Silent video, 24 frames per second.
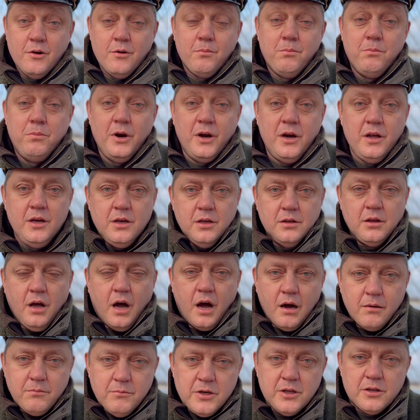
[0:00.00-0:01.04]
Блин,
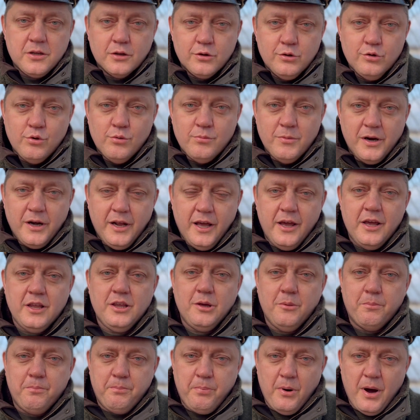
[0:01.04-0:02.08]
а мы-то думали,
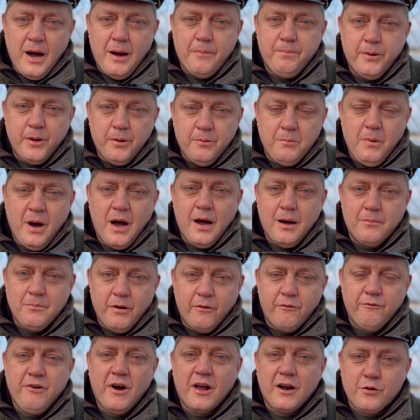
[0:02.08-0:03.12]
эти папы и
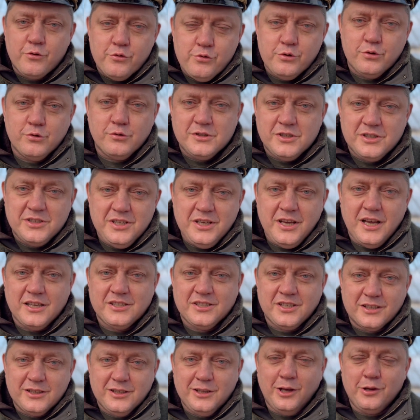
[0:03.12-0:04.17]
мамы воруют
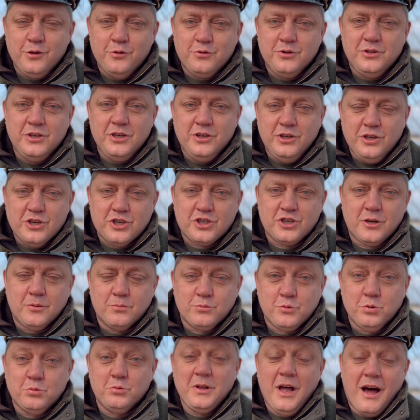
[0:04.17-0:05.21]
здесь, отдают
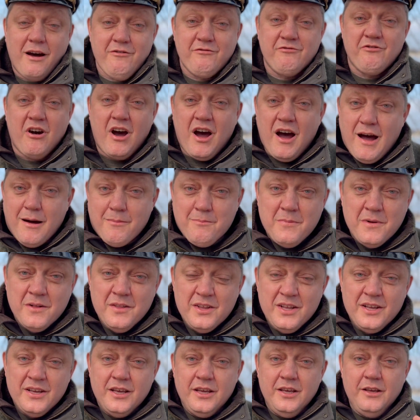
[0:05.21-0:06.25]
детишкам туда вам.
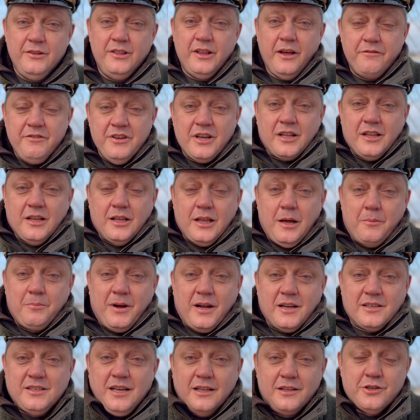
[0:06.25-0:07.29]
И, наверное, нам
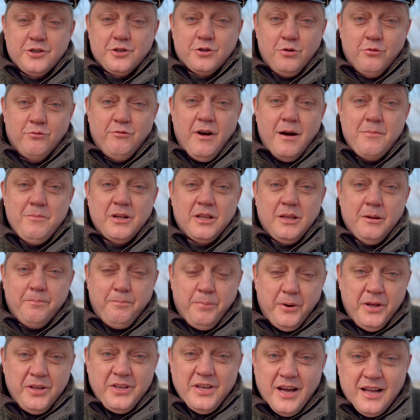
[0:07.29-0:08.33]
казалось, что вам это
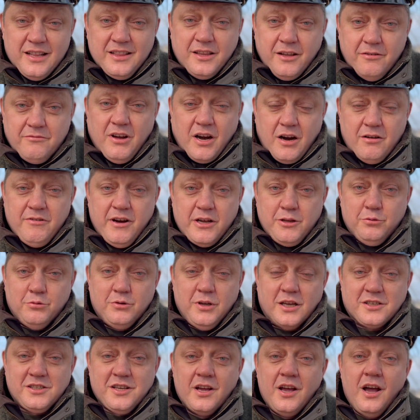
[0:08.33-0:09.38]
приятно воровать у
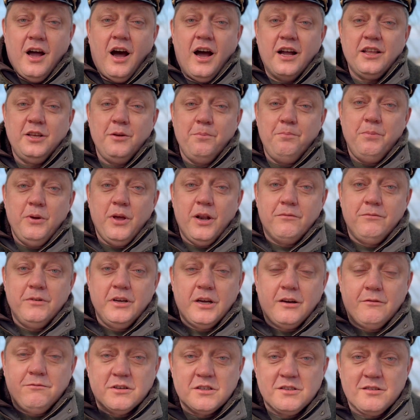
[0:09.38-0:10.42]
нас, а теперь
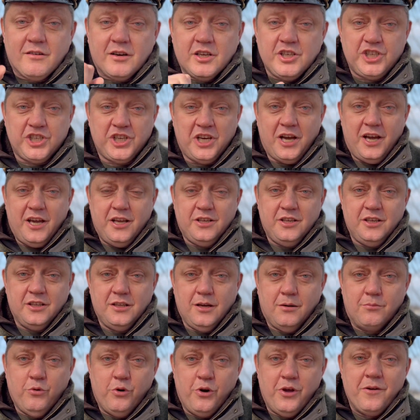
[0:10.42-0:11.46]
вы их возвращаете
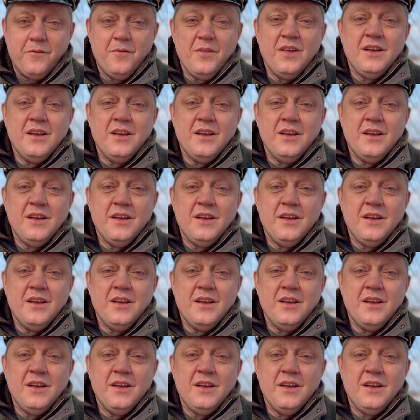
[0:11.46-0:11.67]
домой.